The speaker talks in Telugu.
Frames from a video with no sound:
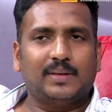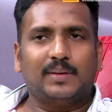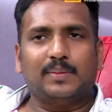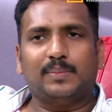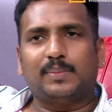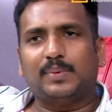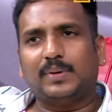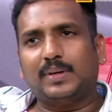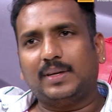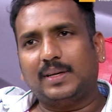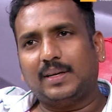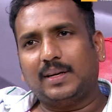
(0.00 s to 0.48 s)

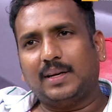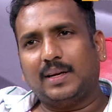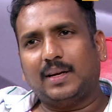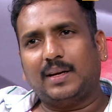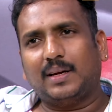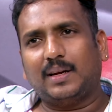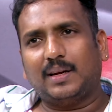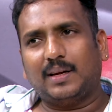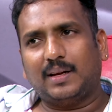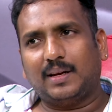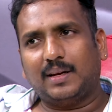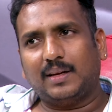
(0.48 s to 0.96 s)
ఇప్పుడు నేను
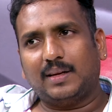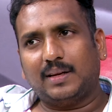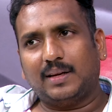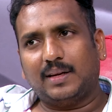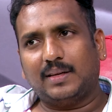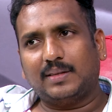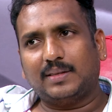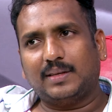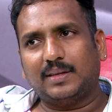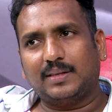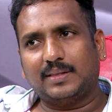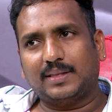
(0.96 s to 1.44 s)

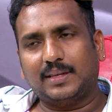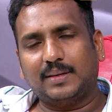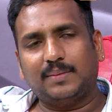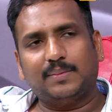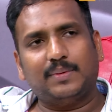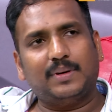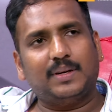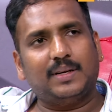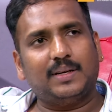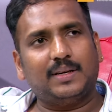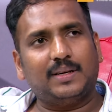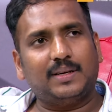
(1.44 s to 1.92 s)
అసలు
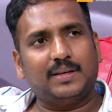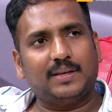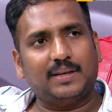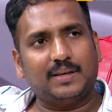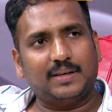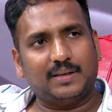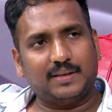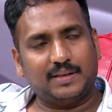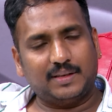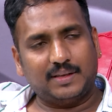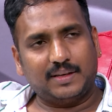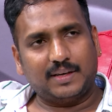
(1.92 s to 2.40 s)
సినిమా
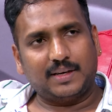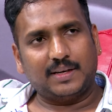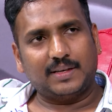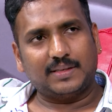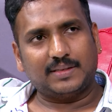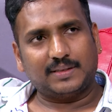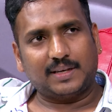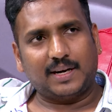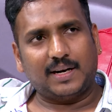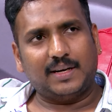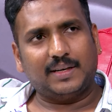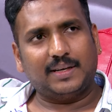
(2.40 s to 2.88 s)
రే
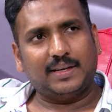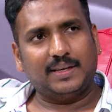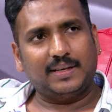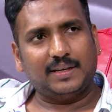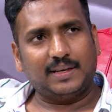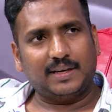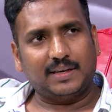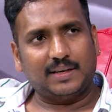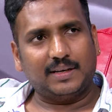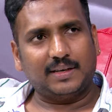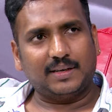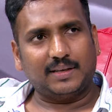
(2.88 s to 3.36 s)
స్టార్ట్ అయిన
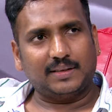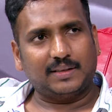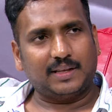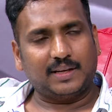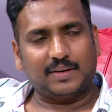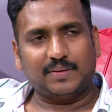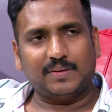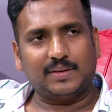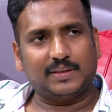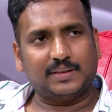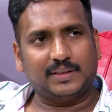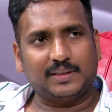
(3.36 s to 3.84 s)

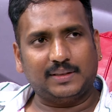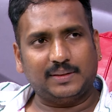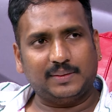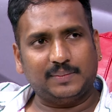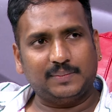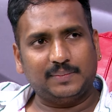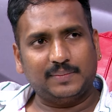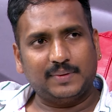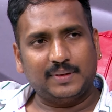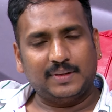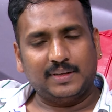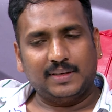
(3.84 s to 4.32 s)
తర్వాత
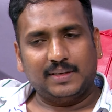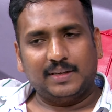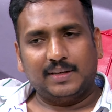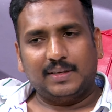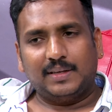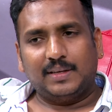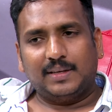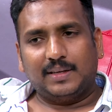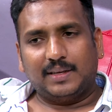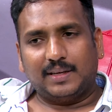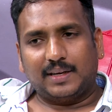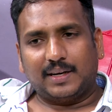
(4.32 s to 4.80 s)

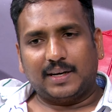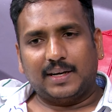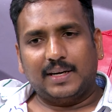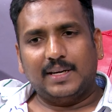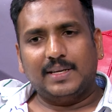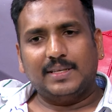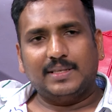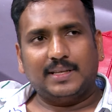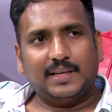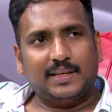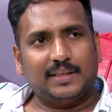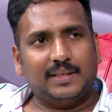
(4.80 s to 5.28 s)

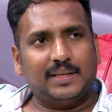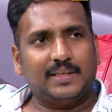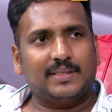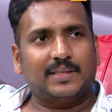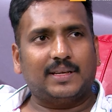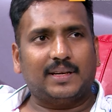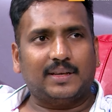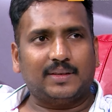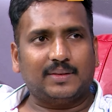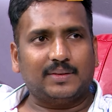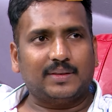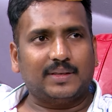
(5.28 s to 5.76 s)
రిలీజ్ అయితే
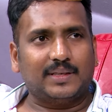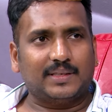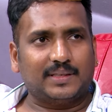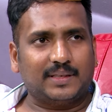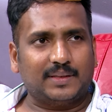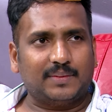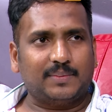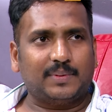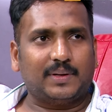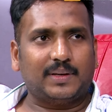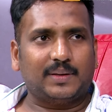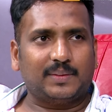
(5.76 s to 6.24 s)
చాలు ఈ
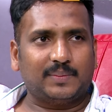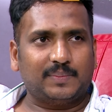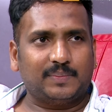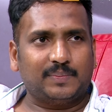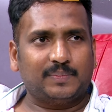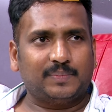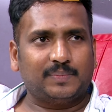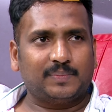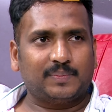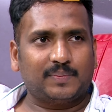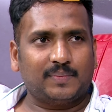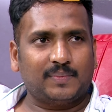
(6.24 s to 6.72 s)
సినిమా
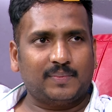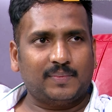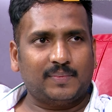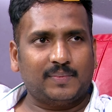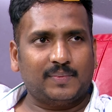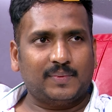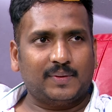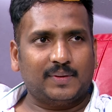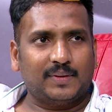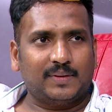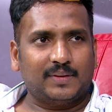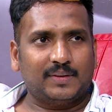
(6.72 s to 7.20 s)

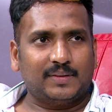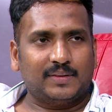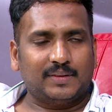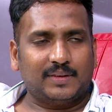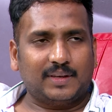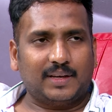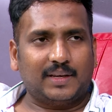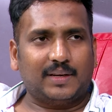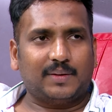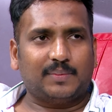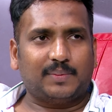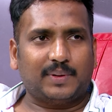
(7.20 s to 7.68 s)

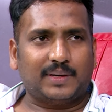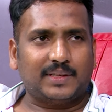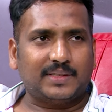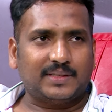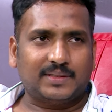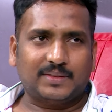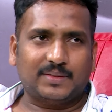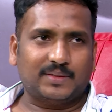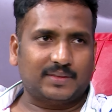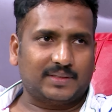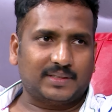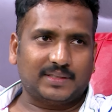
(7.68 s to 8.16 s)
అనే
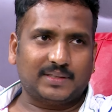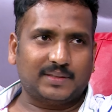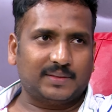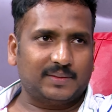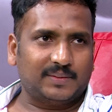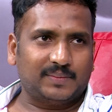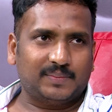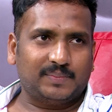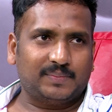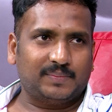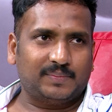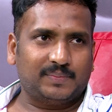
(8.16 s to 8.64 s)
పరిస్థితికి వచ్చాను
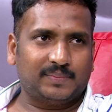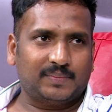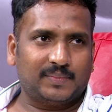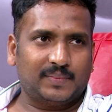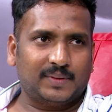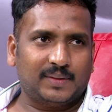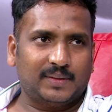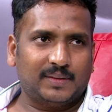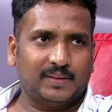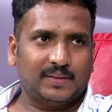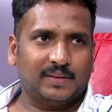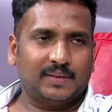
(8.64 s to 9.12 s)

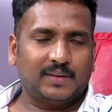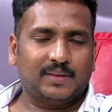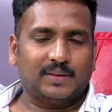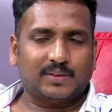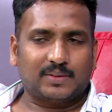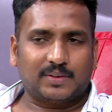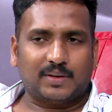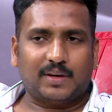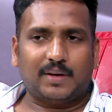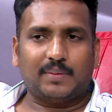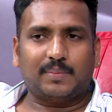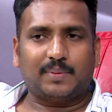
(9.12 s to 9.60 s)

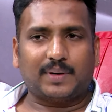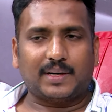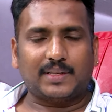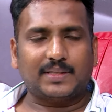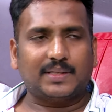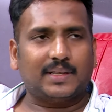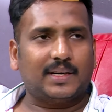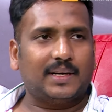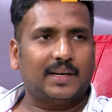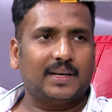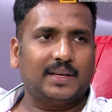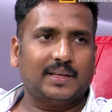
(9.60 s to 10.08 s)
సో ఆ
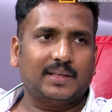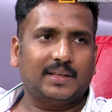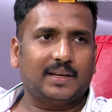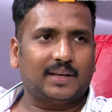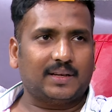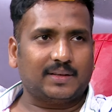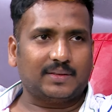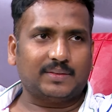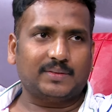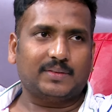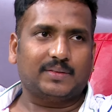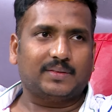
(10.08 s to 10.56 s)
ప్రెజర్ అనేది
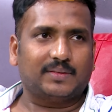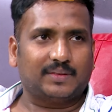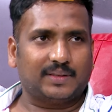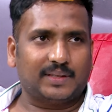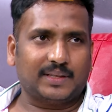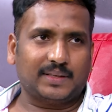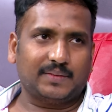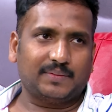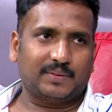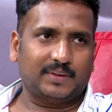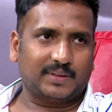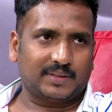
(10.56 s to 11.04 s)
నాకు
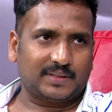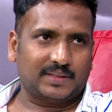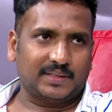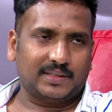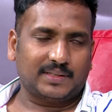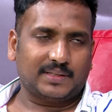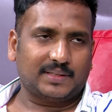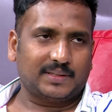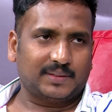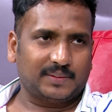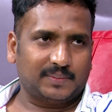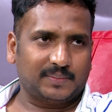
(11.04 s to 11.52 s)
ఉంది ఫస్ట్
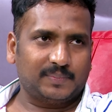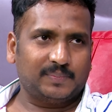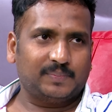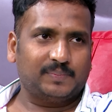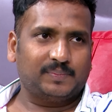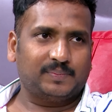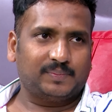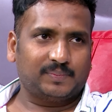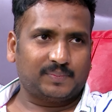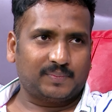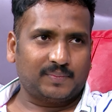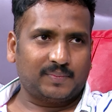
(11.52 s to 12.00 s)
నుంచి
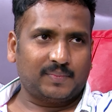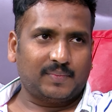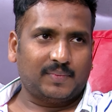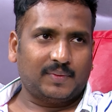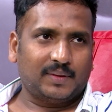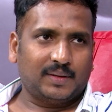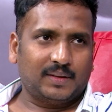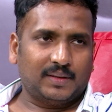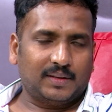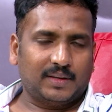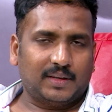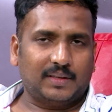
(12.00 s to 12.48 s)

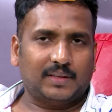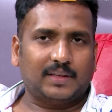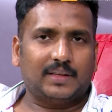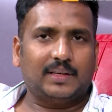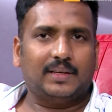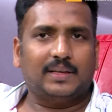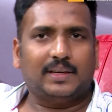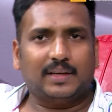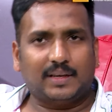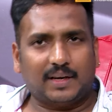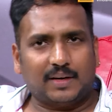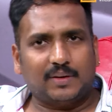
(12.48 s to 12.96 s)

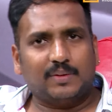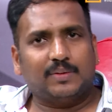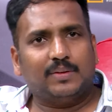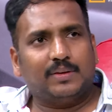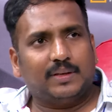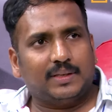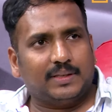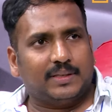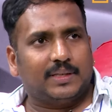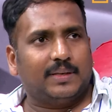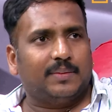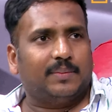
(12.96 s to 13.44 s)
అందుకని నేను
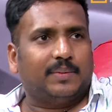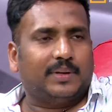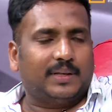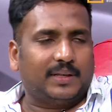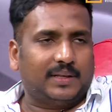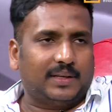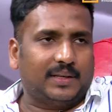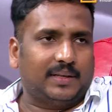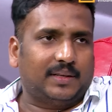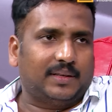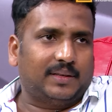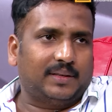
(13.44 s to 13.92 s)
అనుకున్న
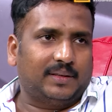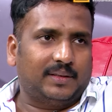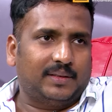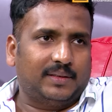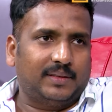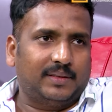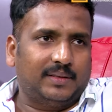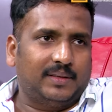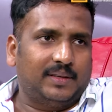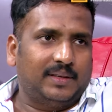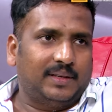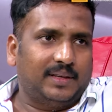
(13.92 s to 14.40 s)
సినిమాని
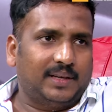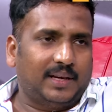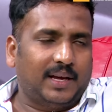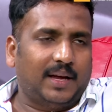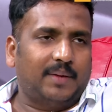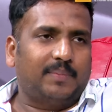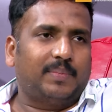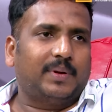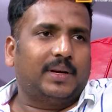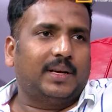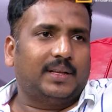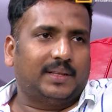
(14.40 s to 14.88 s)

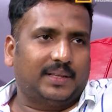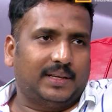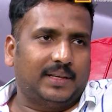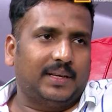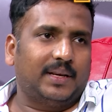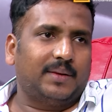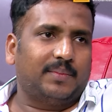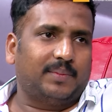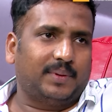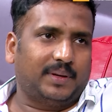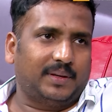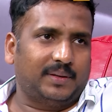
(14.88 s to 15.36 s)
హ్యాపీగా
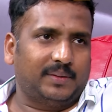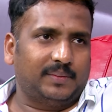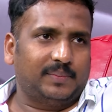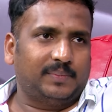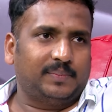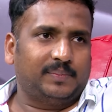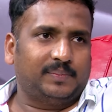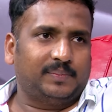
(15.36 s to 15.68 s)
తీయలేకపోయాను